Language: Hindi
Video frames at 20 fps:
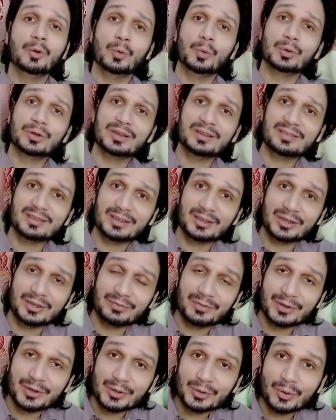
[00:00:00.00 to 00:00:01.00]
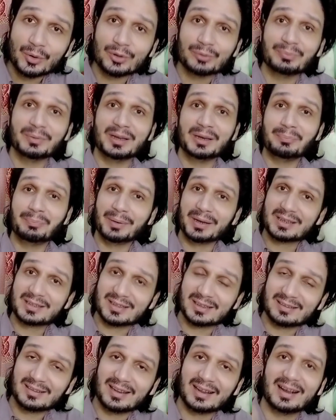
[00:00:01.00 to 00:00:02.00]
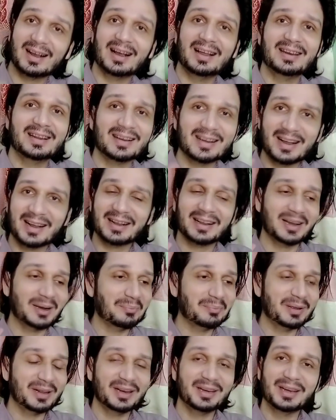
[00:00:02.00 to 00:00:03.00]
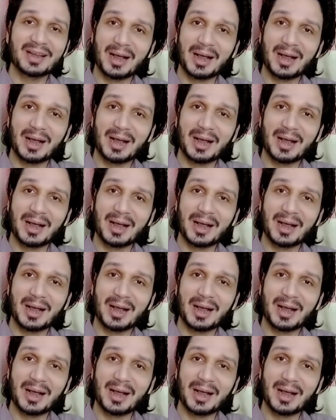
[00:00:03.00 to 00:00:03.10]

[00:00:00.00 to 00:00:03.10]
उल्टी सीधी वीडियोज़ मेरी पिक्चर लगा लगा कर मेरे